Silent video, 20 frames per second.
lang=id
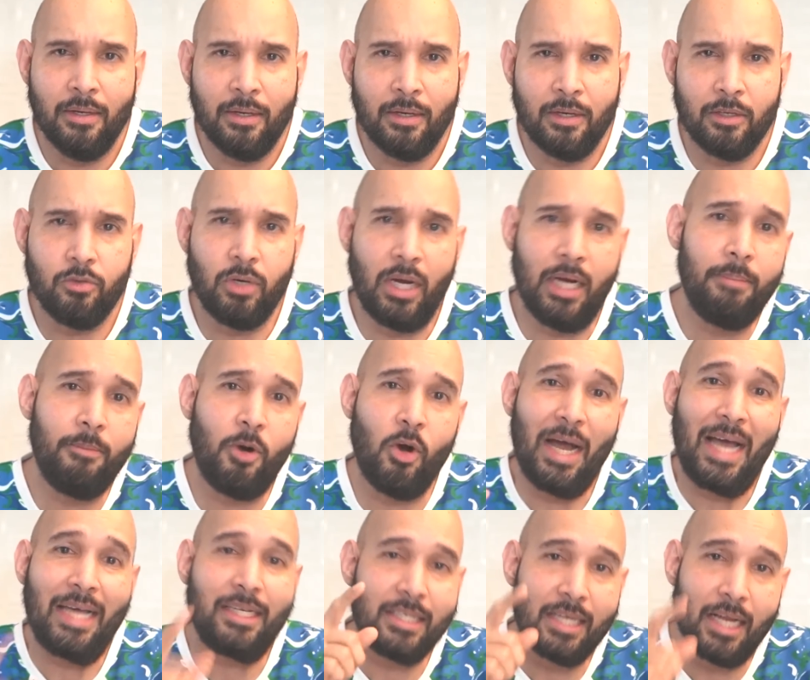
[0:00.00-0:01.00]
Kecuali
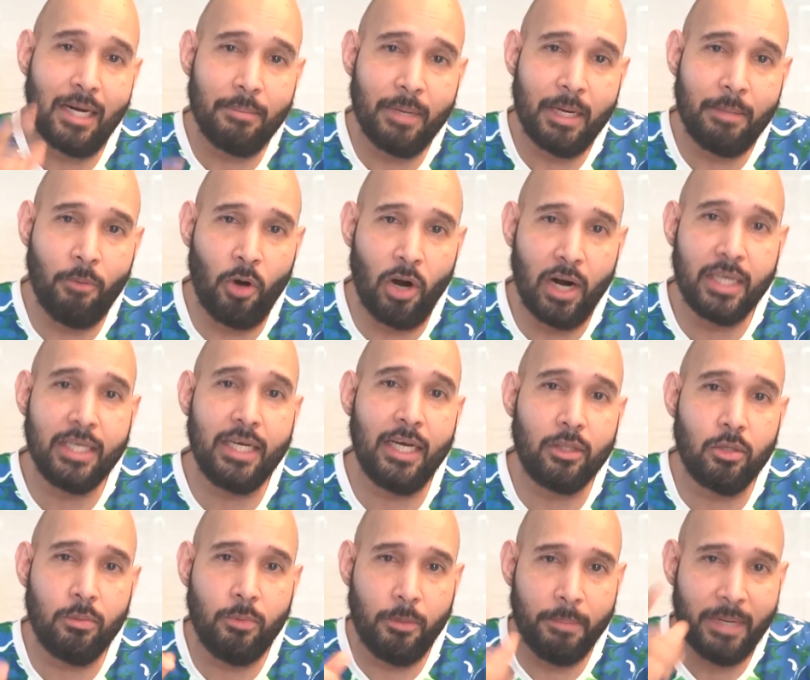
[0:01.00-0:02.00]
mau ngasal main bolanya
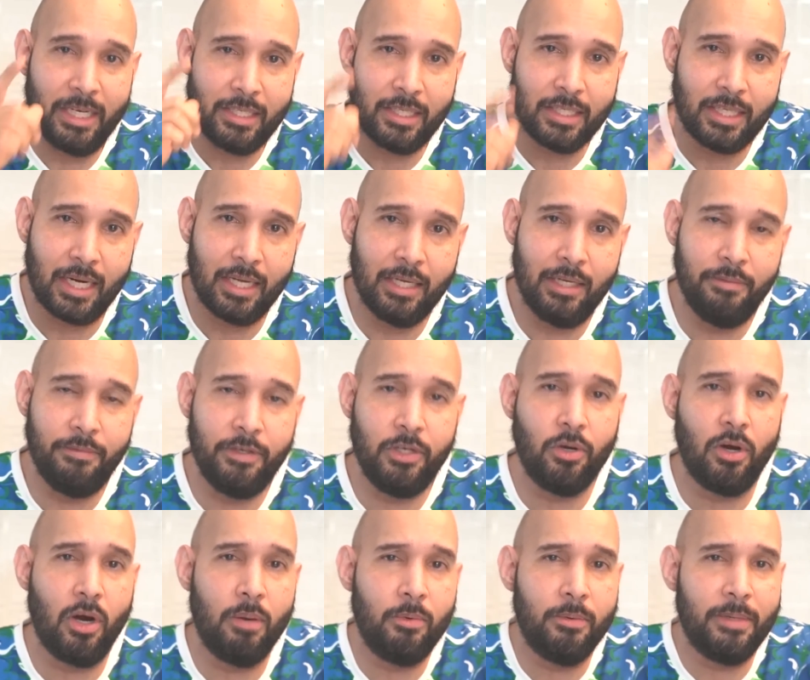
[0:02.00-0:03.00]
atau mau main secara
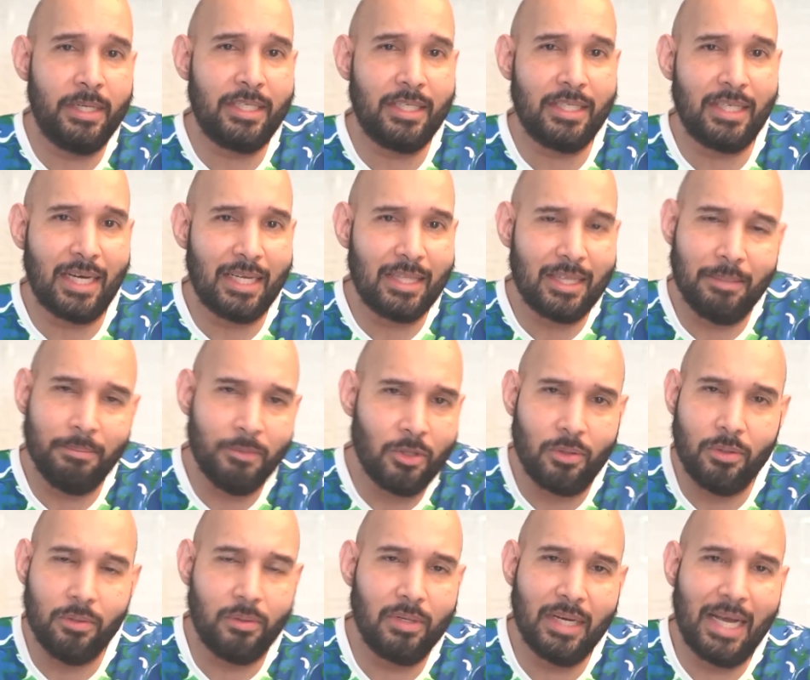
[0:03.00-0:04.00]
individu. Kalau mau main secara tim
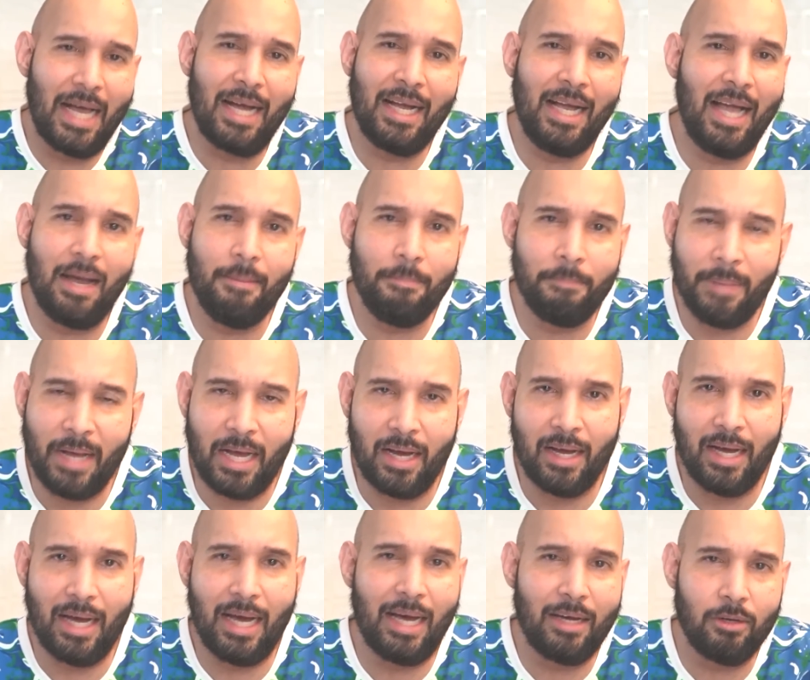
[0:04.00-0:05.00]
tuh gak
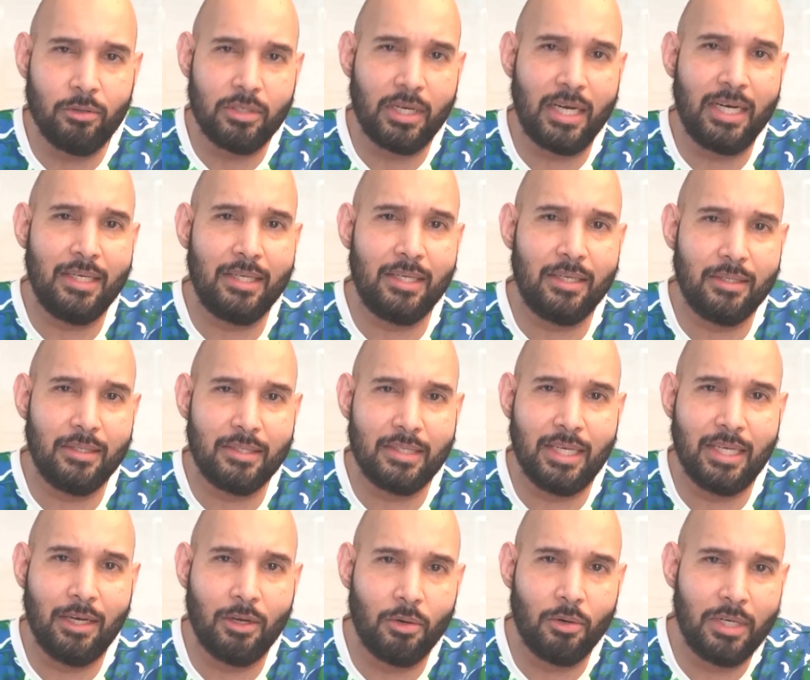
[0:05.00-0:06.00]
gampang. Harus ada
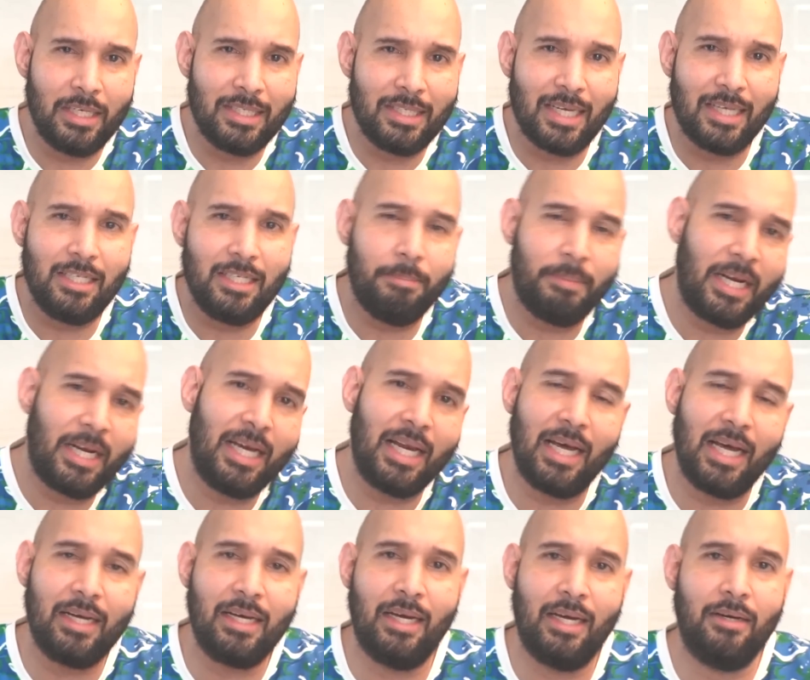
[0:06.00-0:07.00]
sinkronisasi
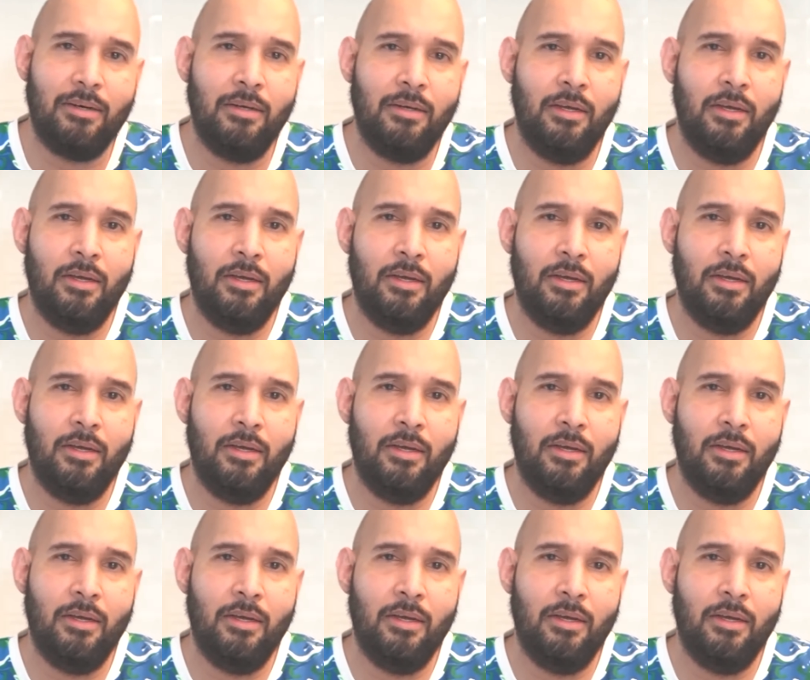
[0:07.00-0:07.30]
pergerakan.